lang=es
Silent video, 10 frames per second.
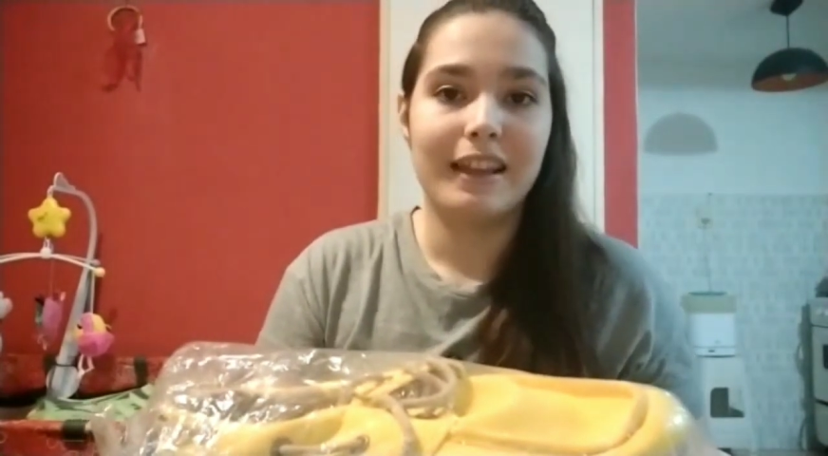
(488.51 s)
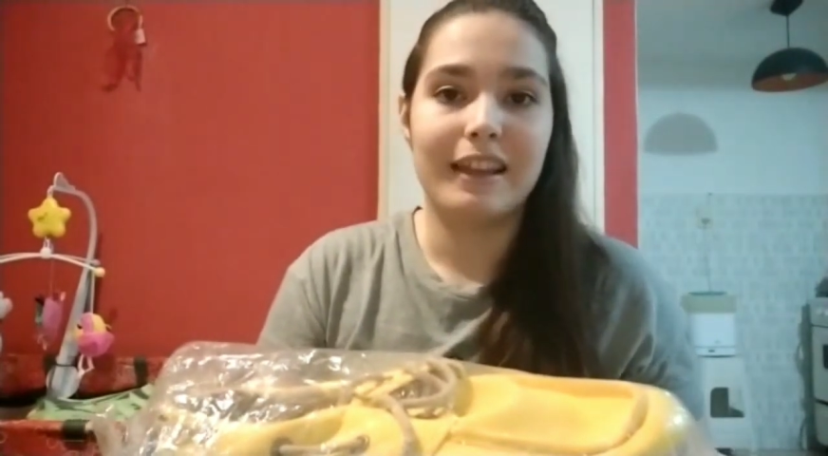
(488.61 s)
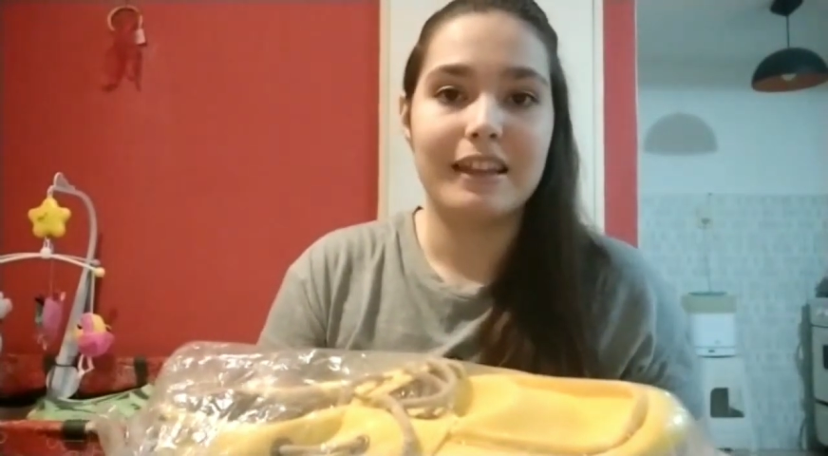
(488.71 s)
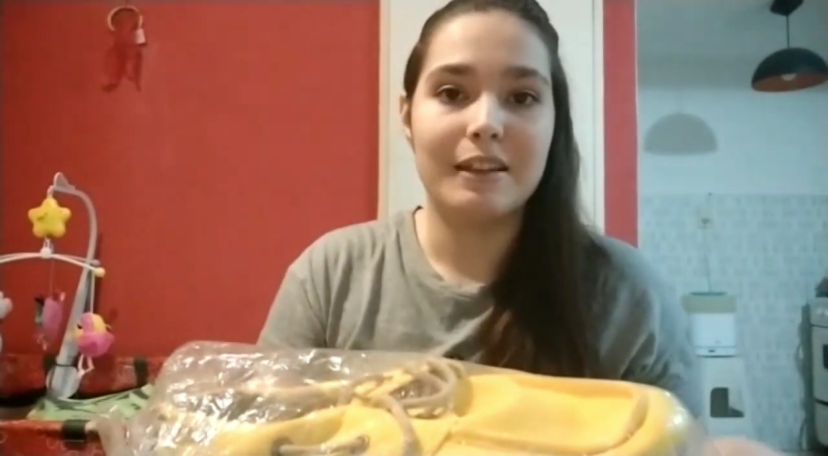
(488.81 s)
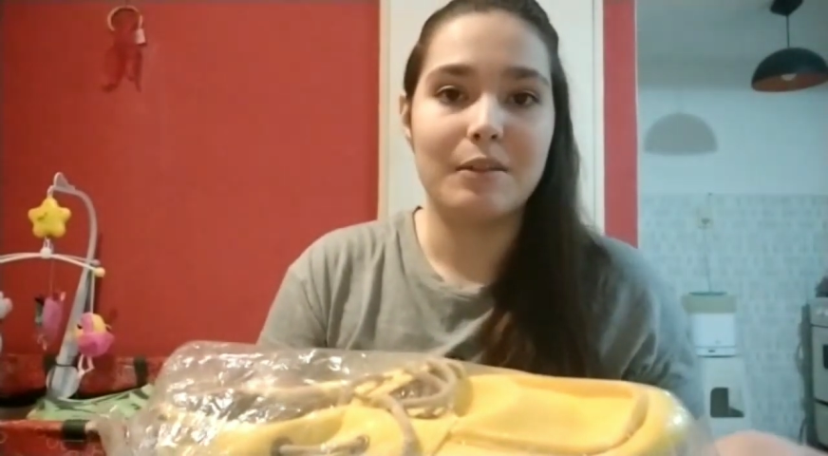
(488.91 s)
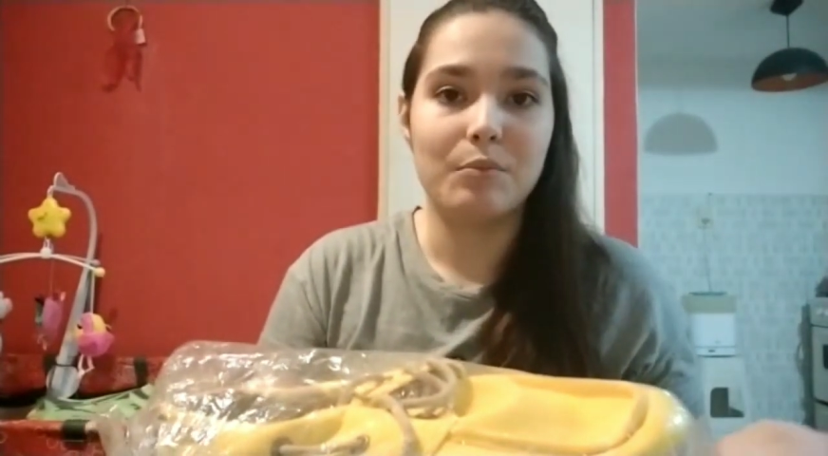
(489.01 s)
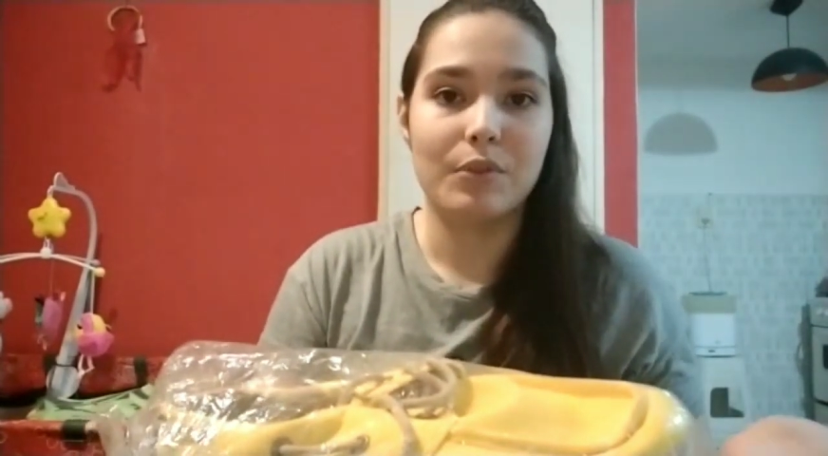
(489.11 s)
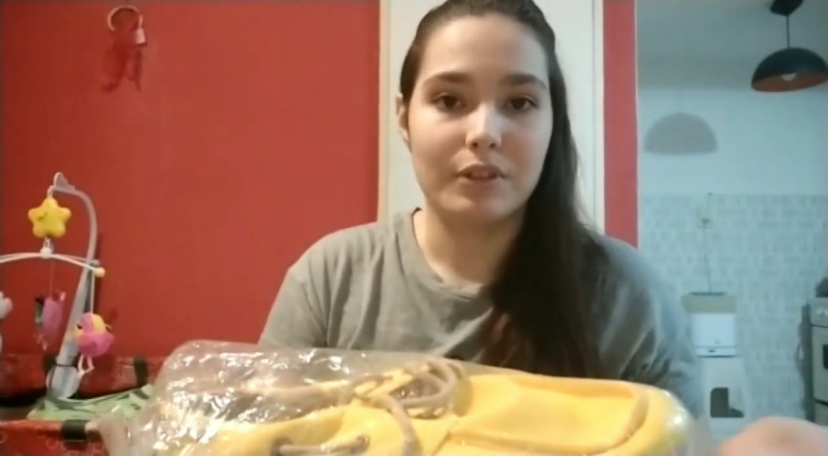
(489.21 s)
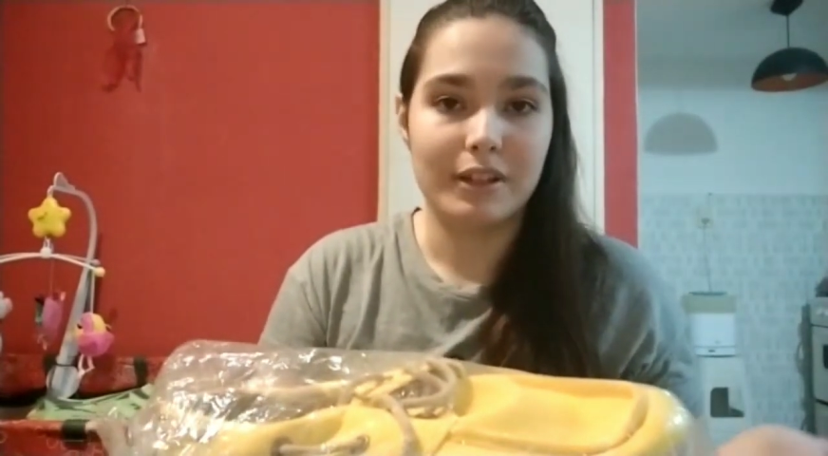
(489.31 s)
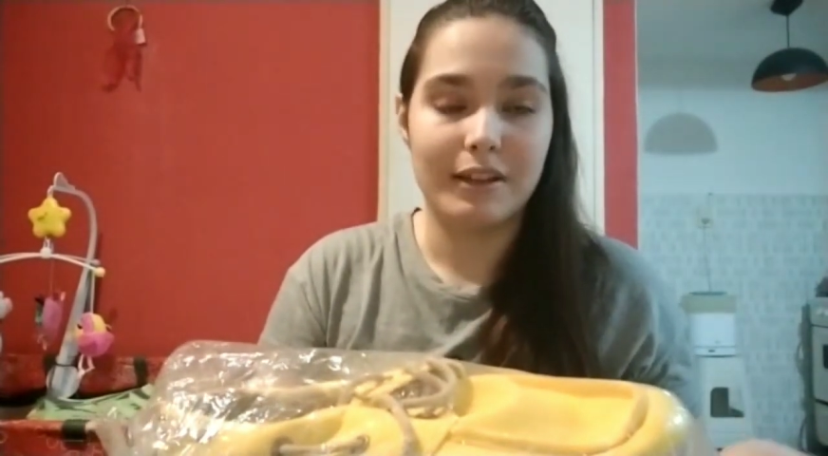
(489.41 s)
eh,
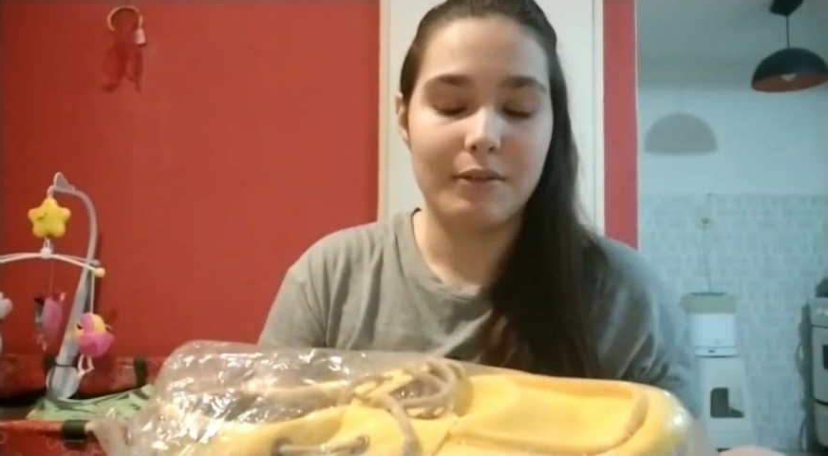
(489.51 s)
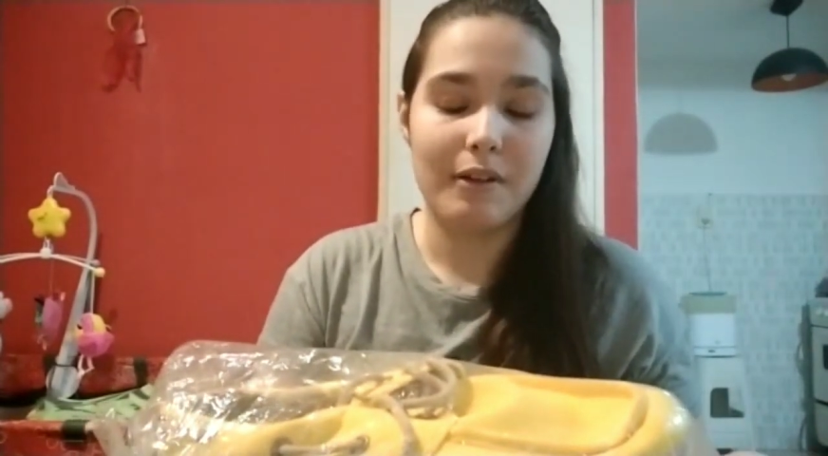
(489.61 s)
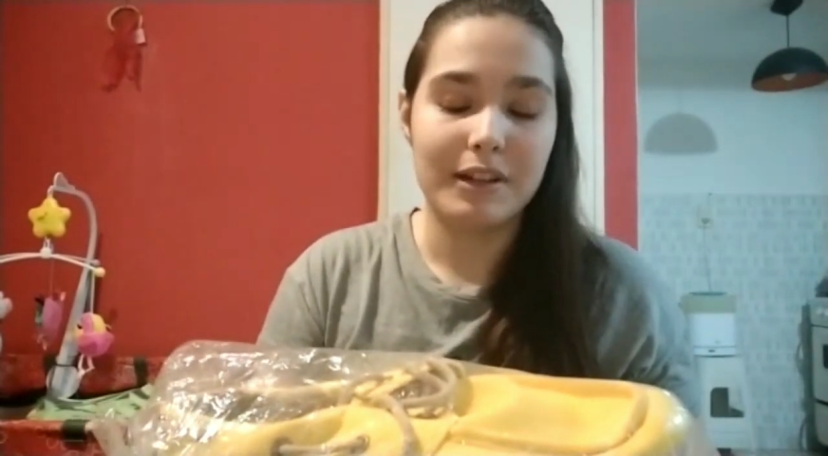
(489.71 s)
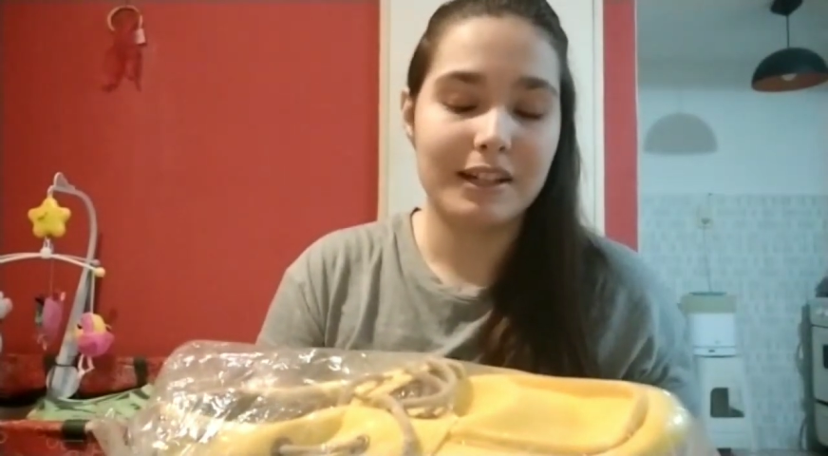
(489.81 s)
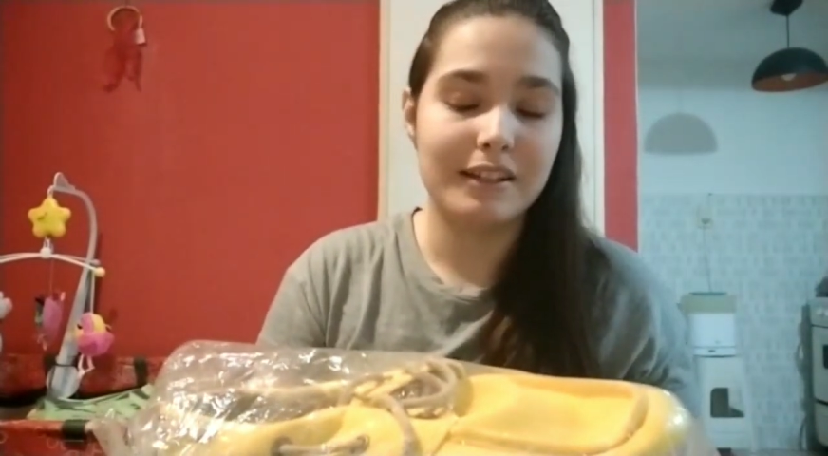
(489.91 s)
porque va a haber